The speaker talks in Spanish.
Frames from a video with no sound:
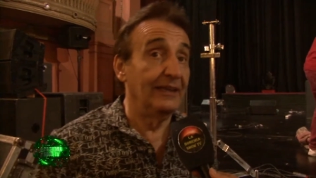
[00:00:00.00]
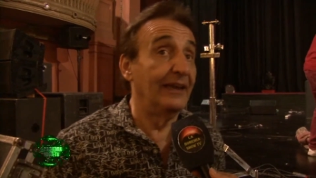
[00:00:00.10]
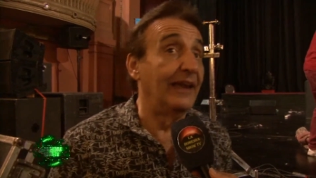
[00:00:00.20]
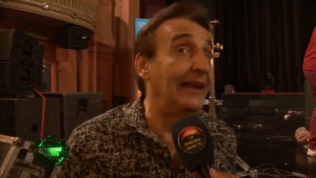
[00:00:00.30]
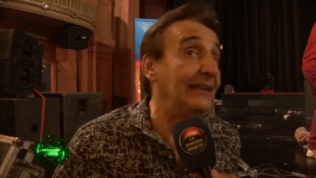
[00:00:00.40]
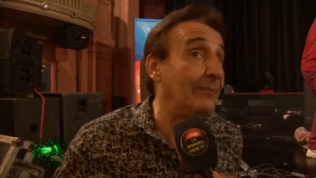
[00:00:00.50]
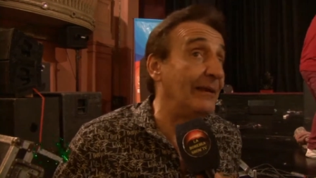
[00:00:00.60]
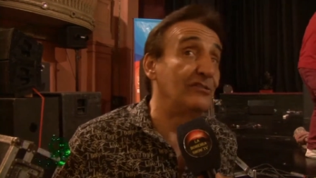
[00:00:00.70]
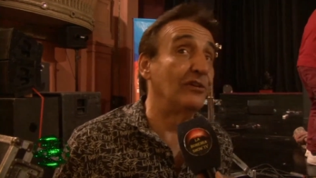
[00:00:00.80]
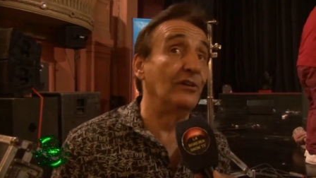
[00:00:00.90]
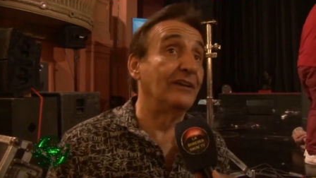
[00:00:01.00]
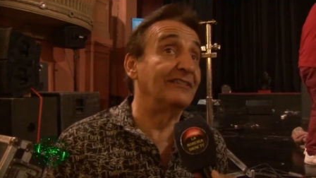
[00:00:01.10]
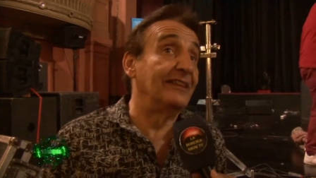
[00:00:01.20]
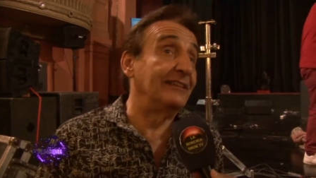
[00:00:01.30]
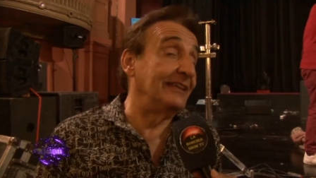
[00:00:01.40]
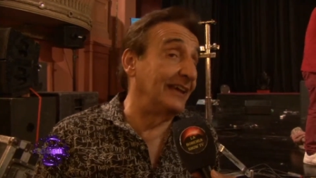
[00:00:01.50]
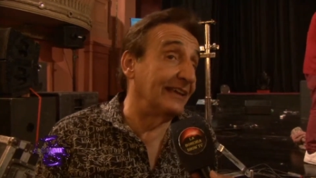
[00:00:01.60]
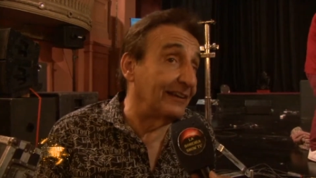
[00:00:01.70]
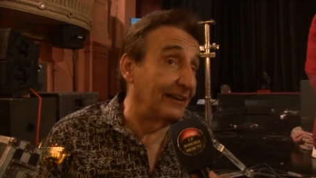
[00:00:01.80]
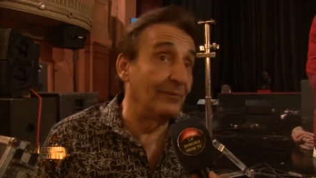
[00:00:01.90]
Él expresó lo que sentía,
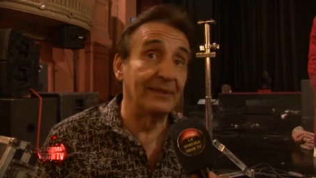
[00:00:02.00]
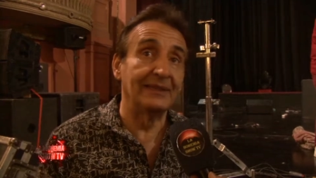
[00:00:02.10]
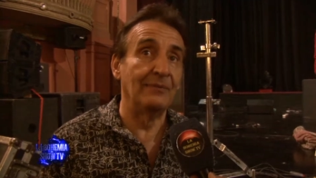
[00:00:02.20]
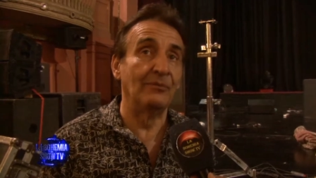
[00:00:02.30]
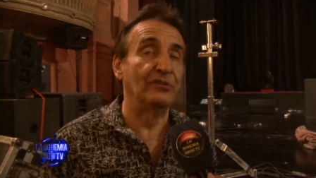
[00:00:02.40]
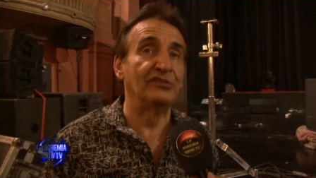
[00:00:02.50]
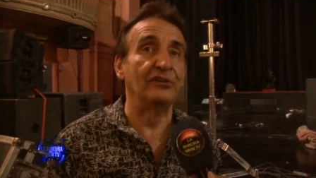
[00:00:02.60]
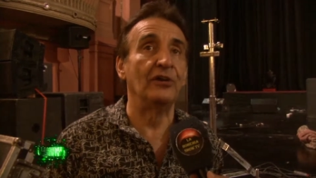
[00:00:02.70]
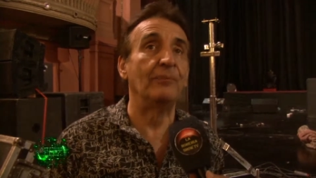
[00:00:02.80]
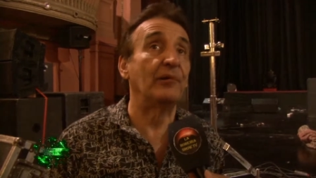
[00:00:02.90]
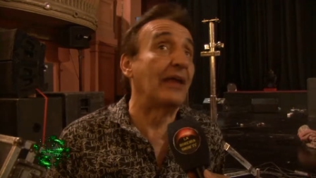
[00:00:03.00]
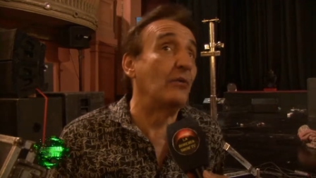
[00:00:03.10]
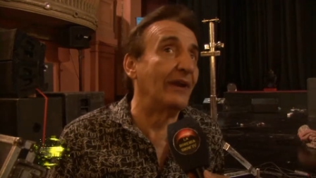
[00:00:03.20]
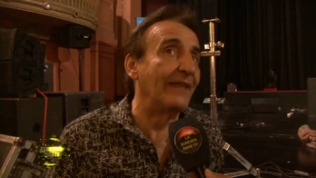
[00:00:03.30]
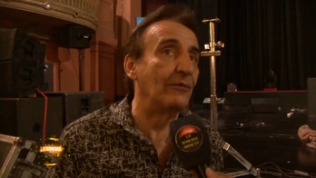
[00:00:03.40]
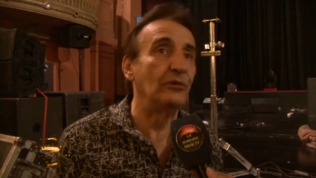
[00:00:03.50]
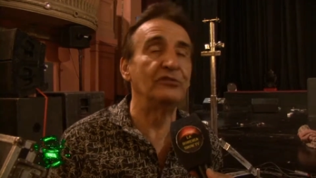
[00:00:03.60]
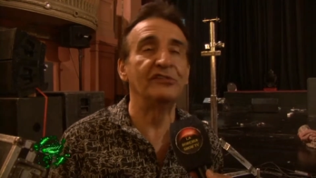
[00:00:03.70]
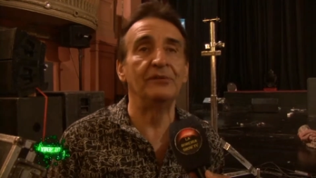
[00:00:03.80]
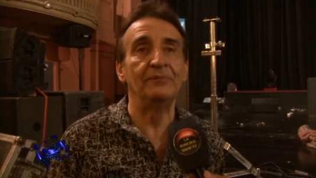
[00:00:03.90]
que realmente me emocionó porque es una
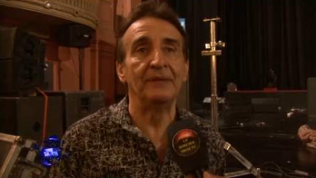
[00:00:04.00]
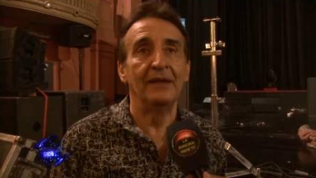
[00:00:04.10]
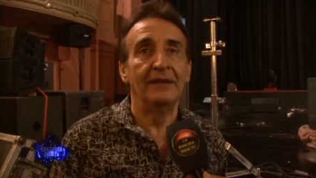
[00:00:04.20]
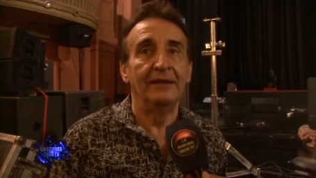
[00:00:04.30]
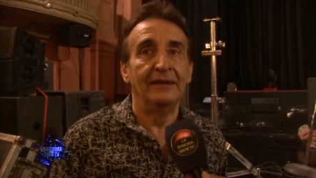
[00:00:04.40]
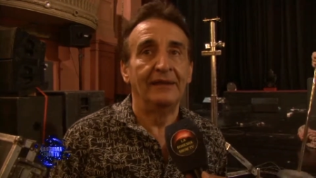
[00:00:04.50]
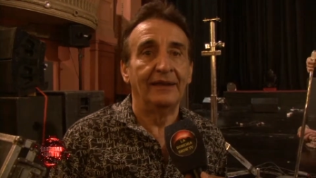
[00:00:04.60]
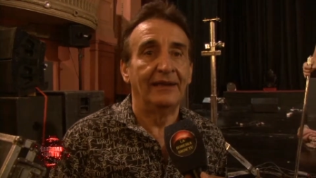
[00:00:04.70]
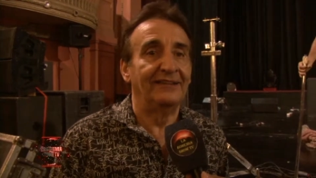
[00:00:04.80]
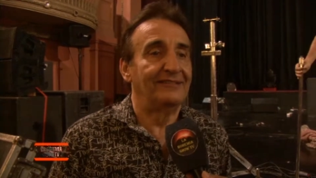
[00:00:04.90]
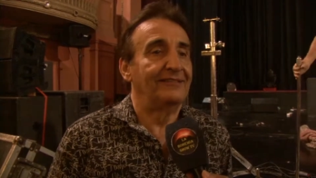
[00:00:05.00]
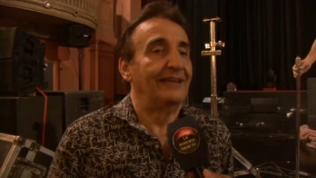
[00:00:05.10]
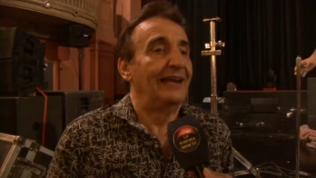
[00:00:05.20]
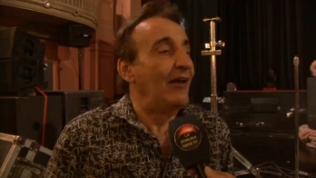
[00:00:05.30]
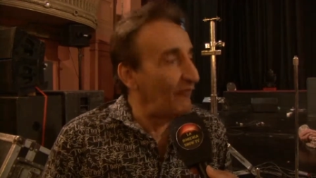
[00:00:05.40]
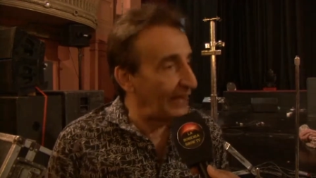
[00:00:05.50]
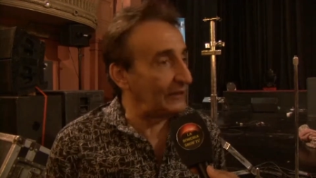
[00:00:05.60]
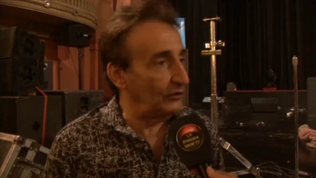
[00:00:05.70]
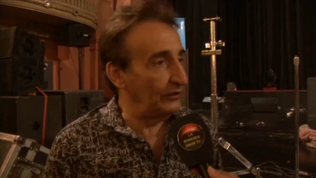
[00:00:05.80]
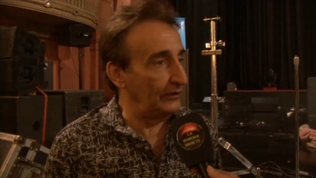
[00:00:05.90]
devolución, es el
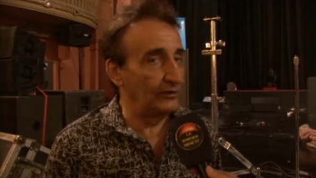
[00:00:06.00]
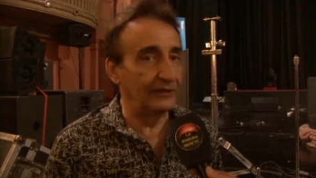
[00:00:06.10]
afecto que nos